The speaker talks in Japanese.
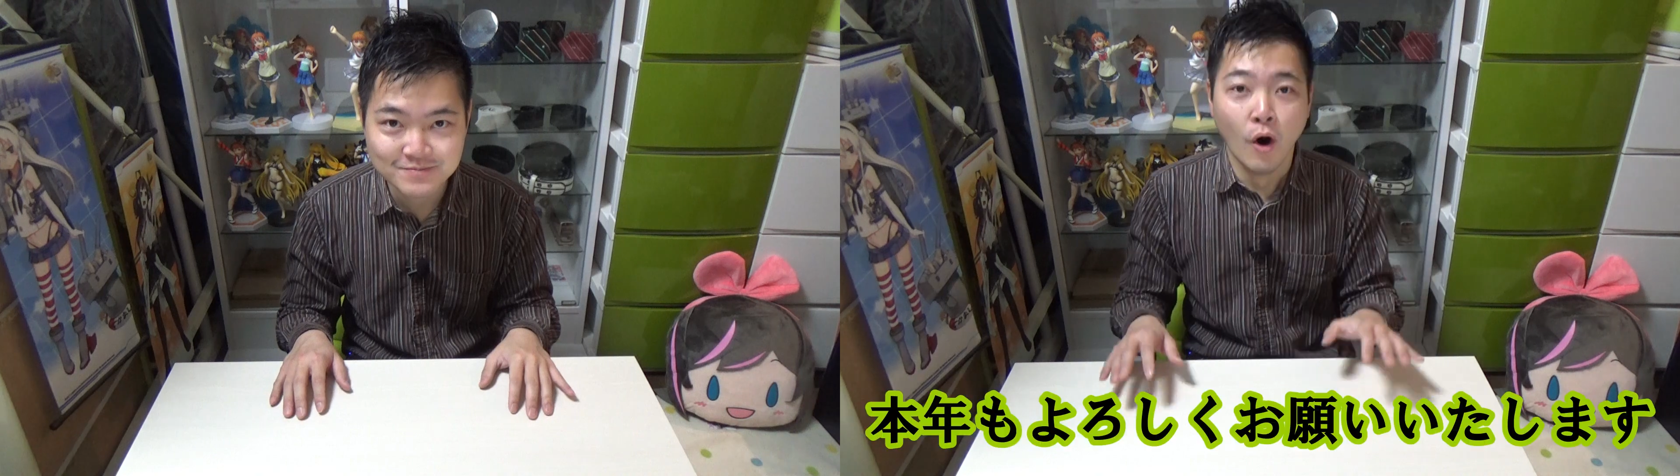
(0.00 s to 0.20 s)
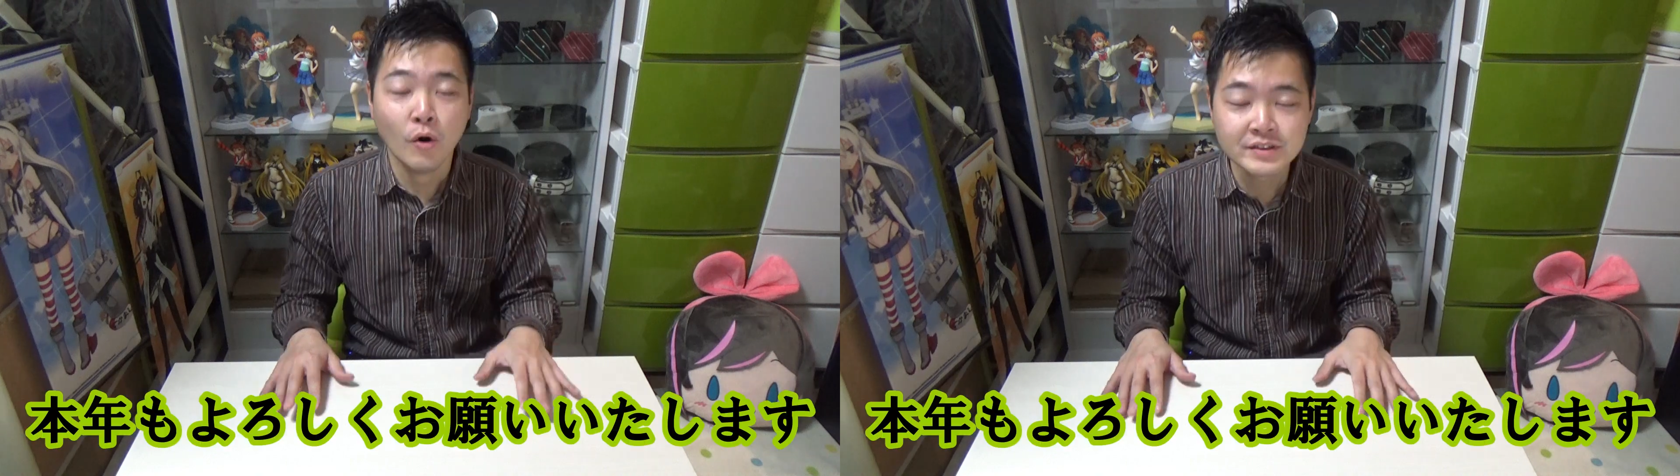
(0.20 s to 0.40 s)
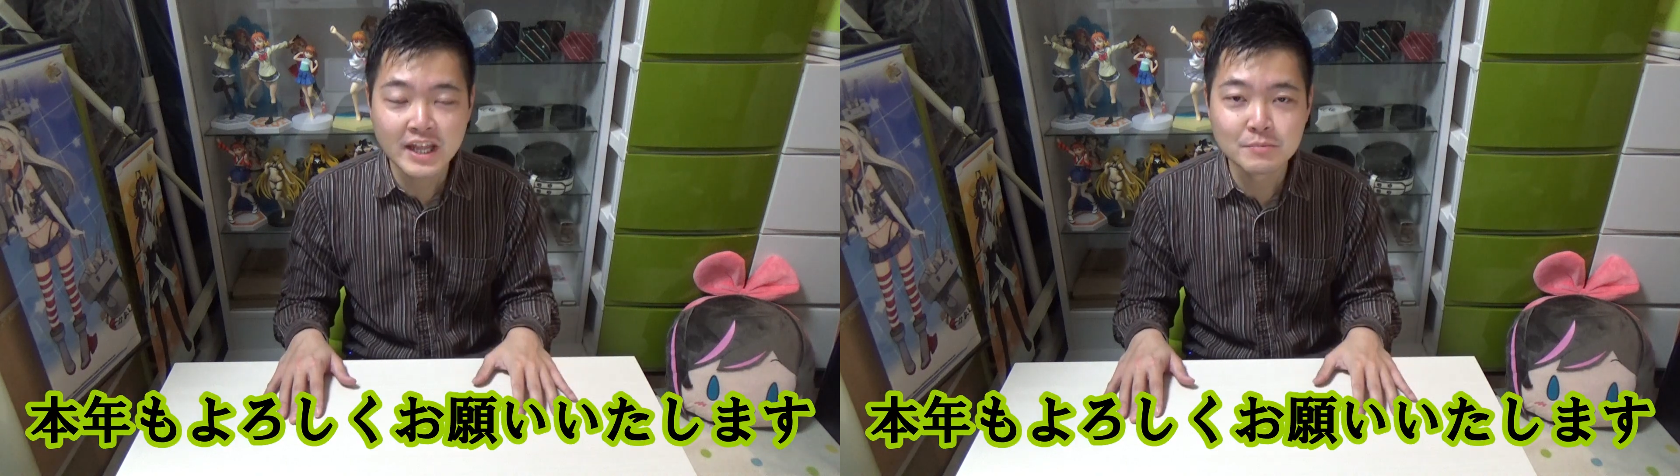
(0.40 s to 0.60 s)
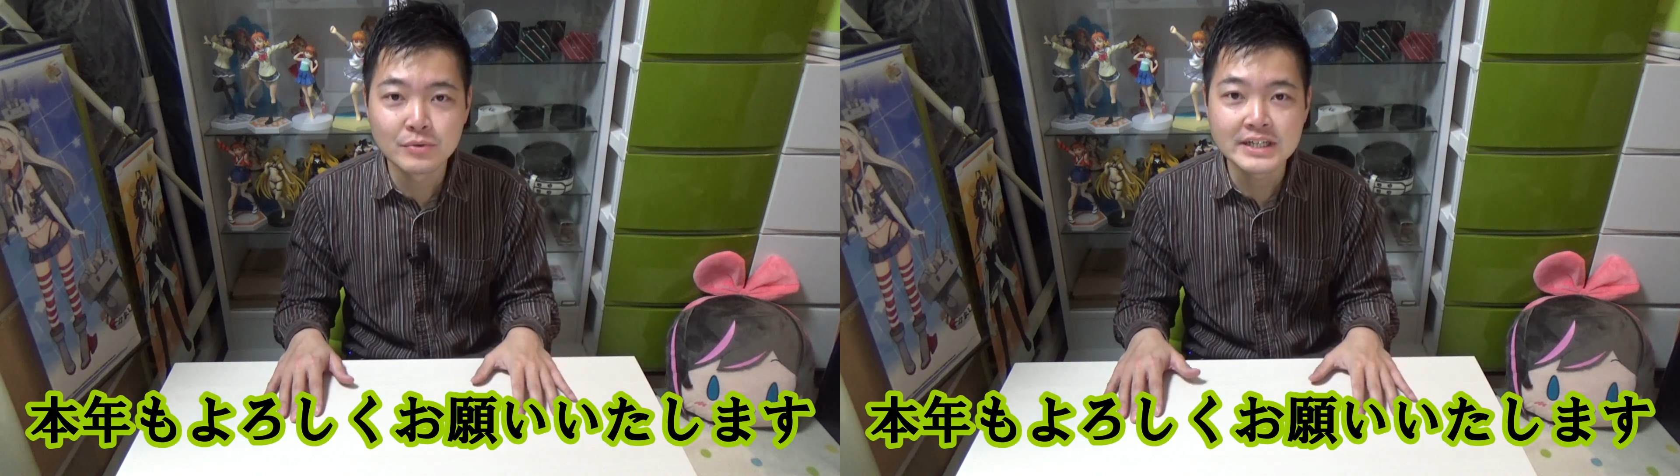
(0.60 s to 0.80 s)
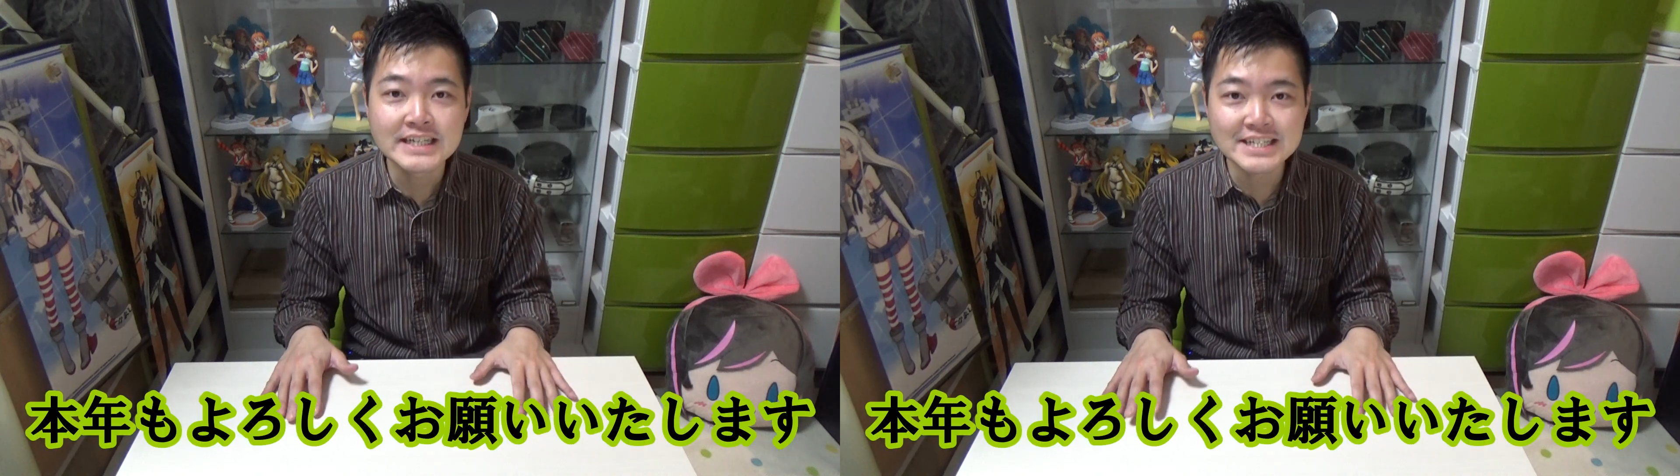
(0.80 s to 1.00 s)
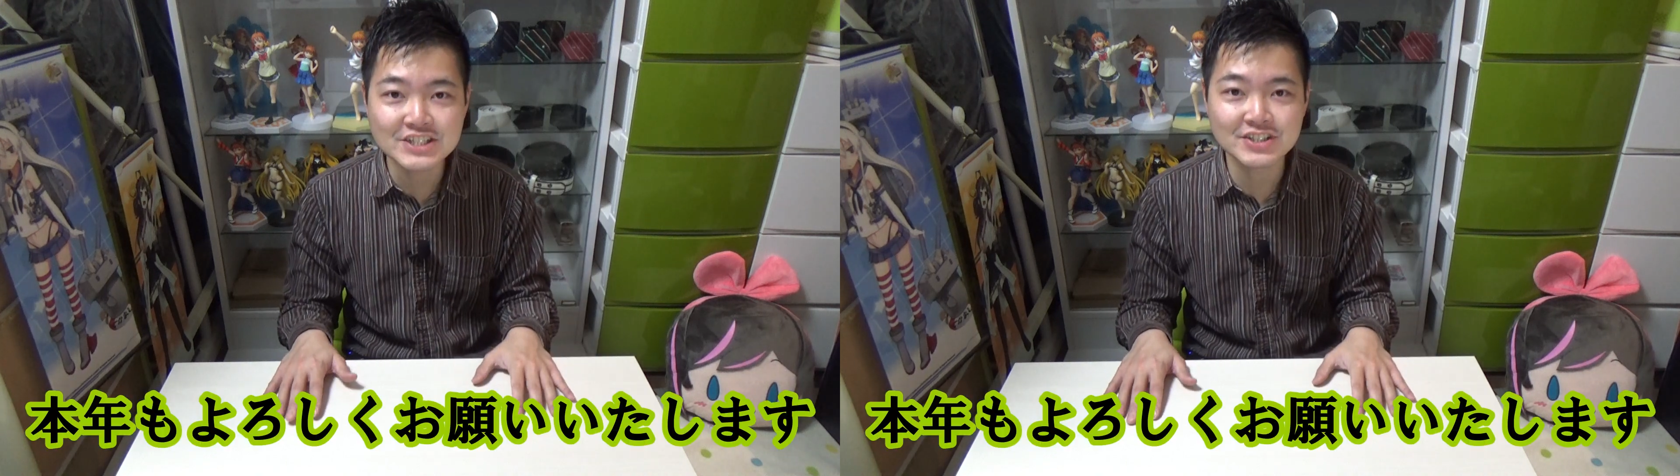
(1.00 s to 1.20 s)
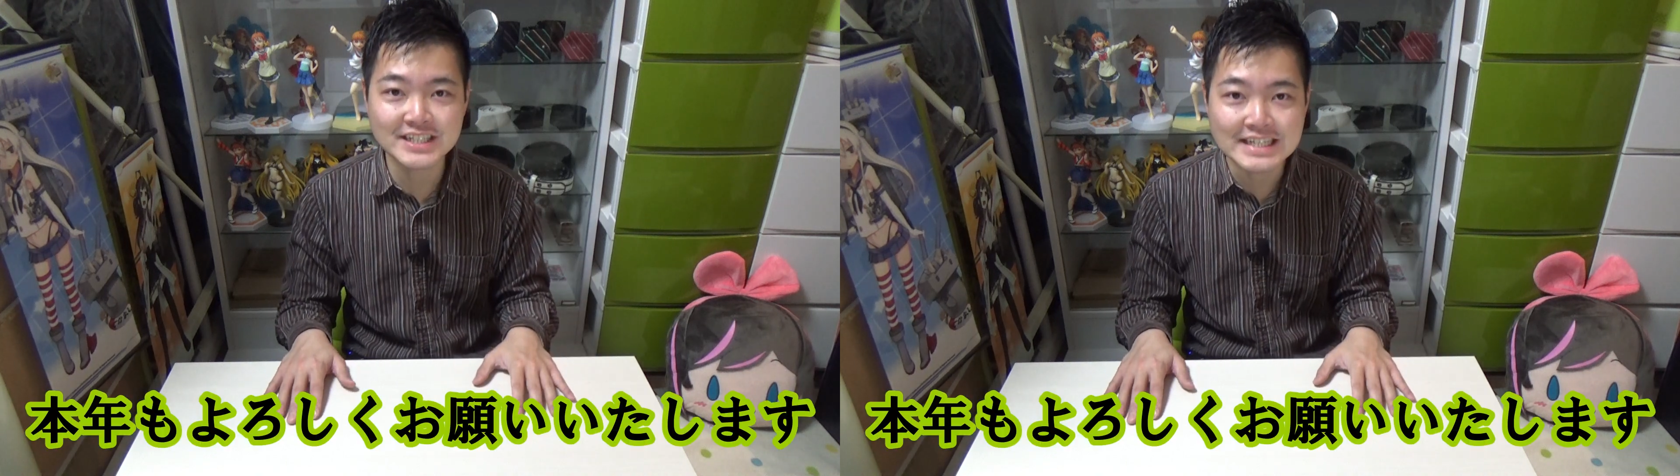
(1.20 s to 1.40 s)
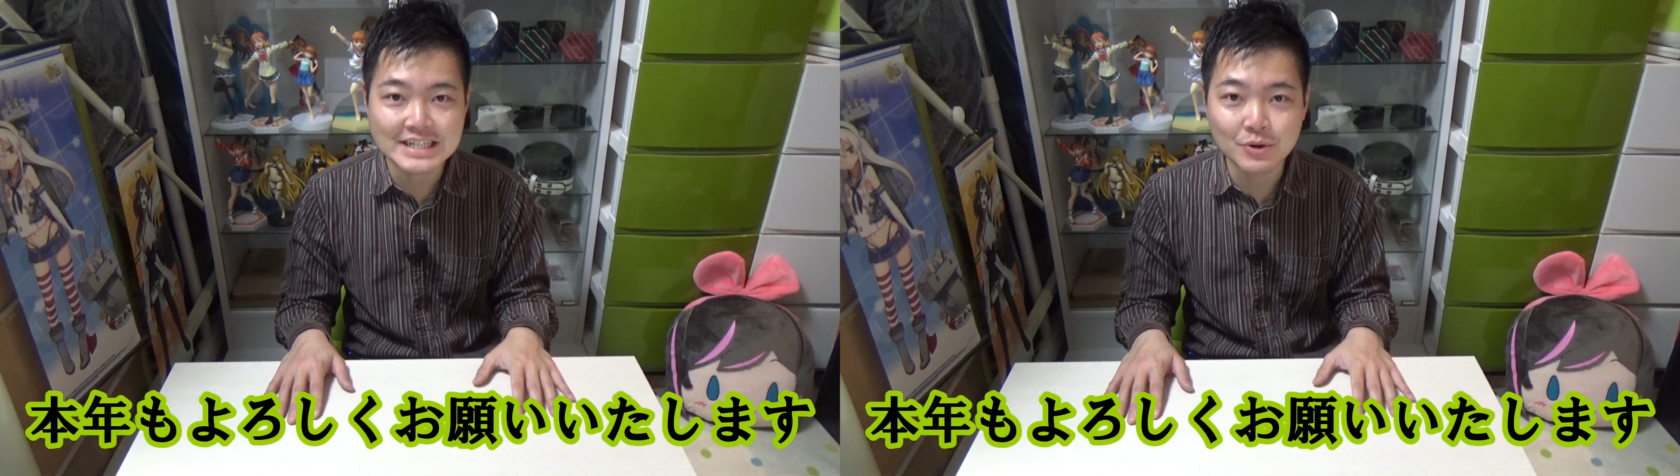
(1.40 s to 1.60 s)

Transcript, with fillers: 本年も引き続き